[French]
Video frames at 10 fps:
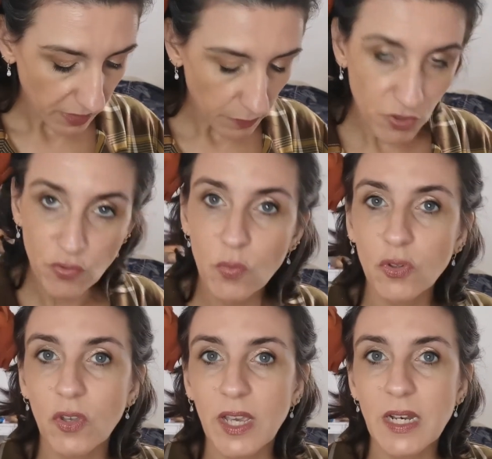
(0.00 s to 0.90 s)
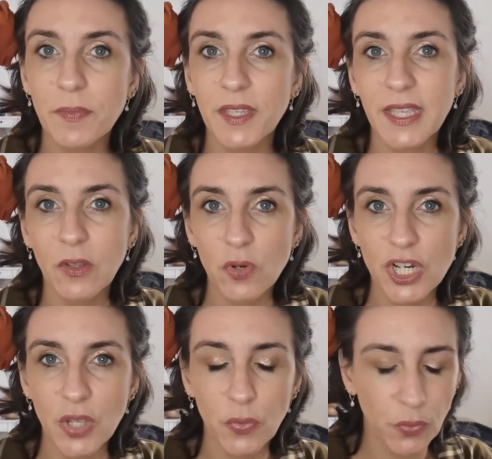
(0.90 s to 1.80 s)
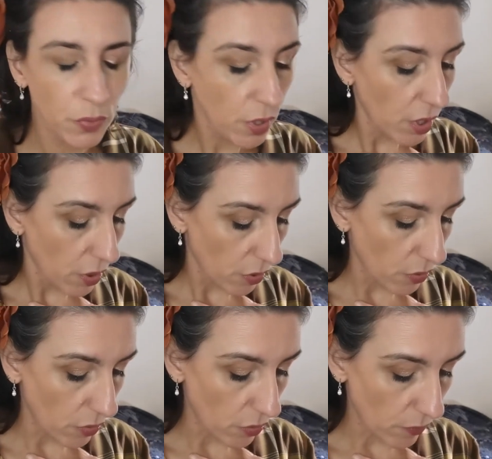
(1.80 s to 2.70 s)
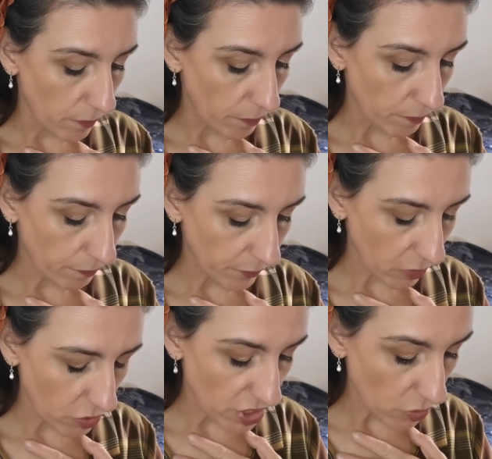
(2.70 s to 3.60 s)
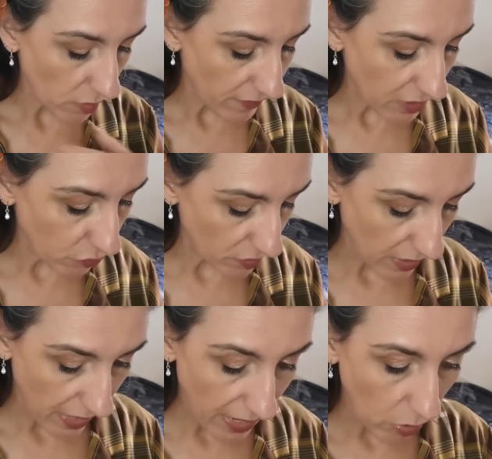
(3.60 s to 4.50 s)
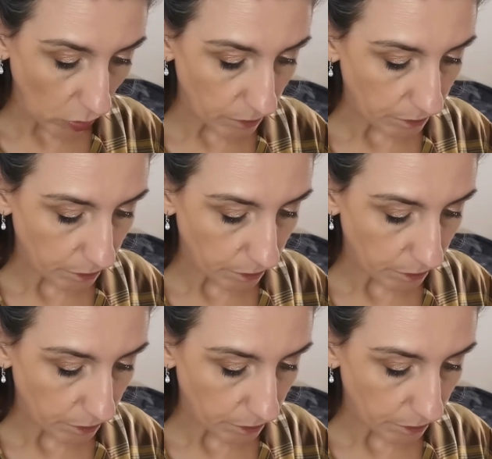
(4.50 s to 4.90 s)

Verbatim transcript: Et puis je vous montrerai les petits cadeaux que j'ai eu, euh, que j'ai eu avec tout ça. Alors,